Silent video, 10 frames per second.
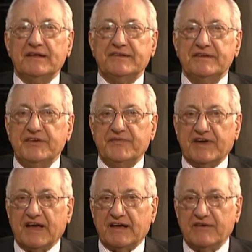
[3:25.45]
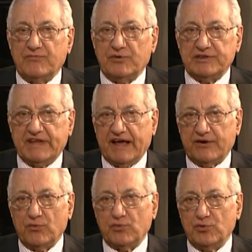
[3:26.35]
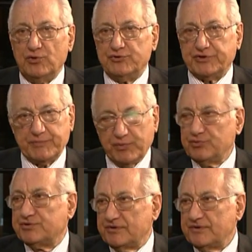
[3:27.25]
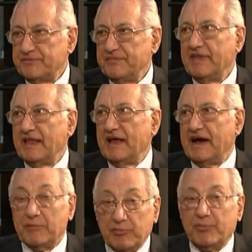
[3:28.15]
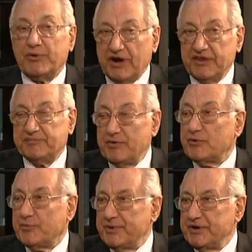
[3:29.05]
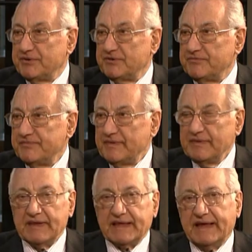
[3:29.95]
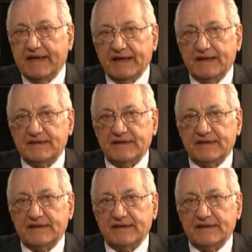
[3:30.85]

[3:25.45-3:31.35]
significa che vuol dare un contributo al popolarismo europeo che